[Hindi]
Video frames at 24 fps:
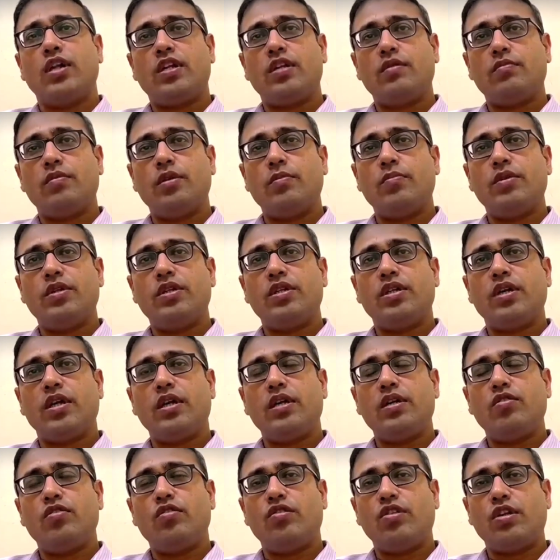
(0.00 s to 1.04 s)
घोषणा समर्पित
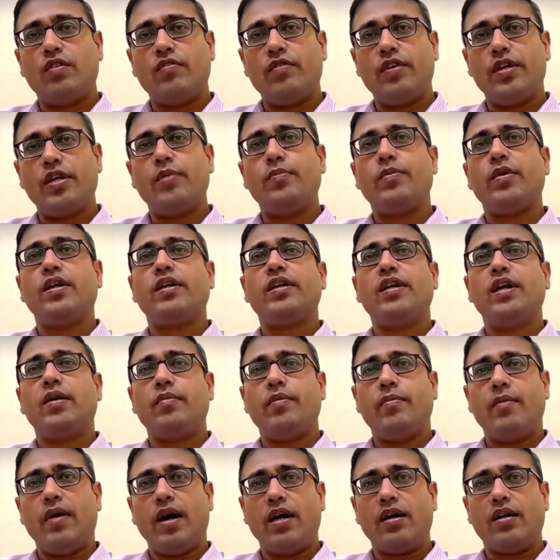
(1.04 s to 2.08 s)
करें और सर्वे की
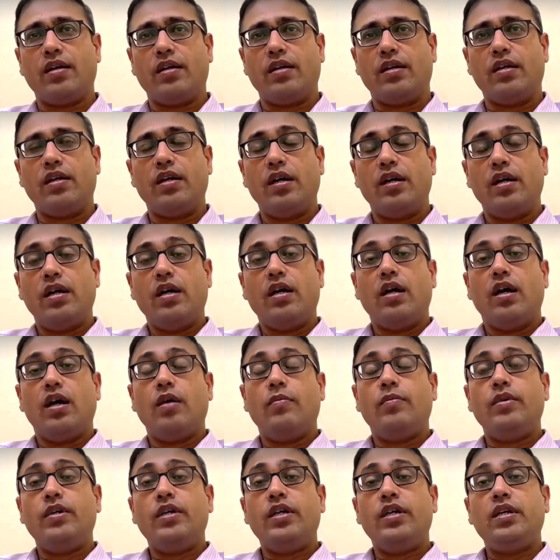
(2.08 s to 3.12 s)
प्रक्रिया में भाग लें
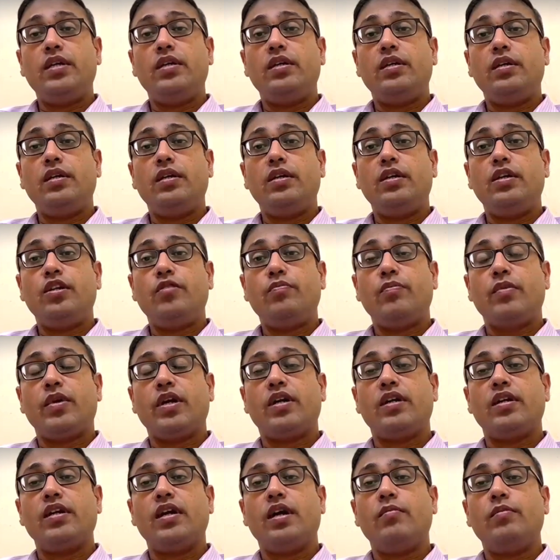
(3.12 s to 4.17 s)
अभी इस
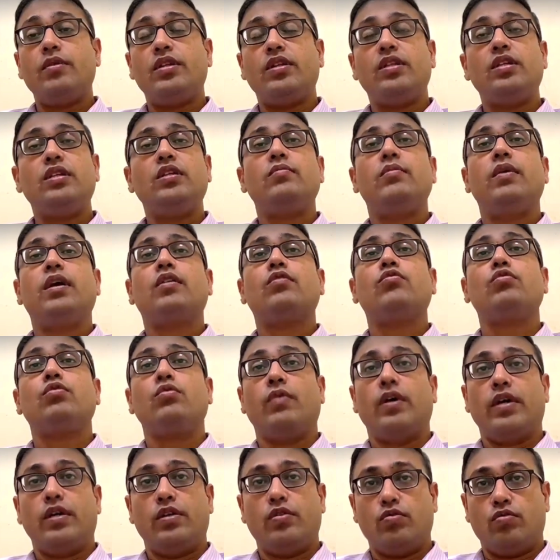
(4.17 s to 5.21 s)
प्रक्रिया में तीन बार
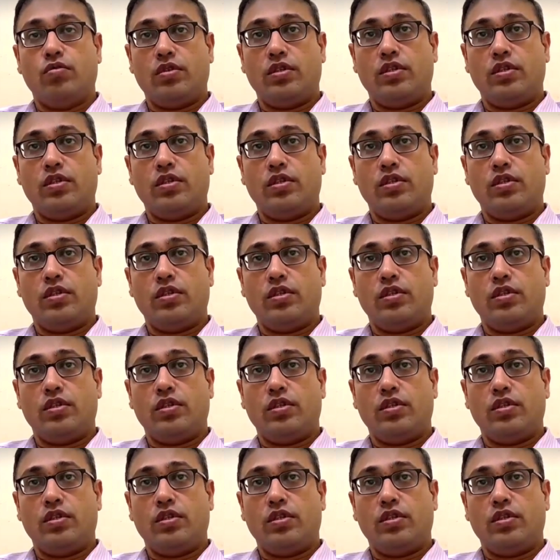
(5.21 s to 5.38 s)
सुनवाई